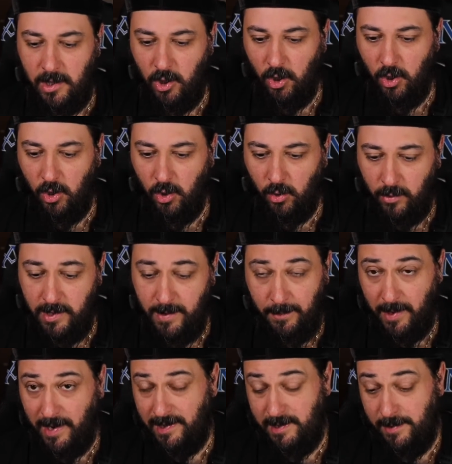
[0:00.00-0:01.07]
Io quindi
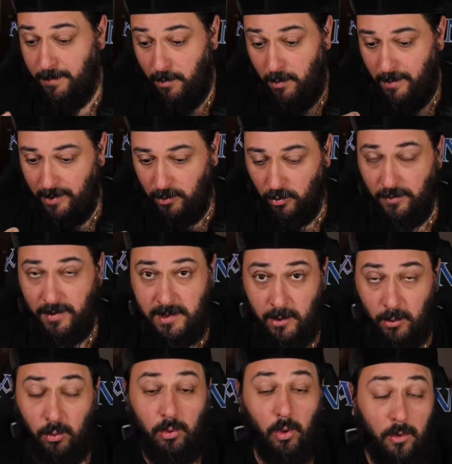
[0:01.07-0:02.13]
ragazzi per il momento vi
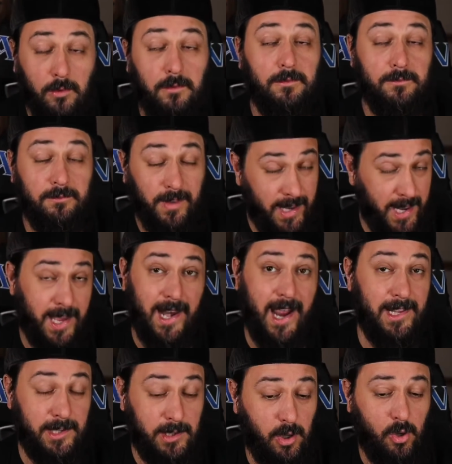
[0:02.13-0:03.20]
saluto, vi
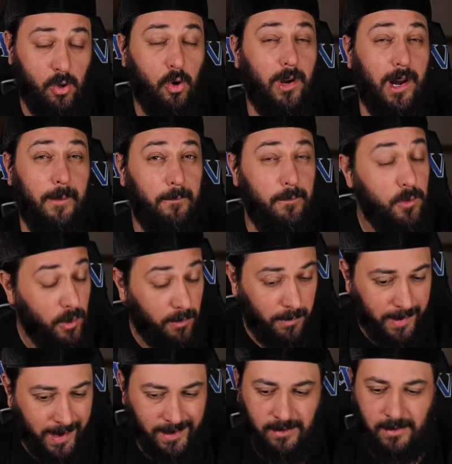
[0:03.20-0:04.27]
ringrazio ancora
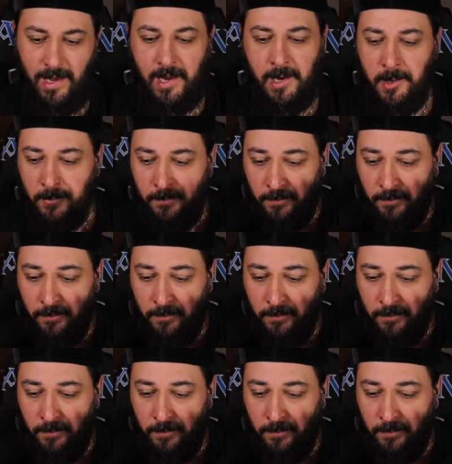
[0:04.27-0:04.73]
nuovamente.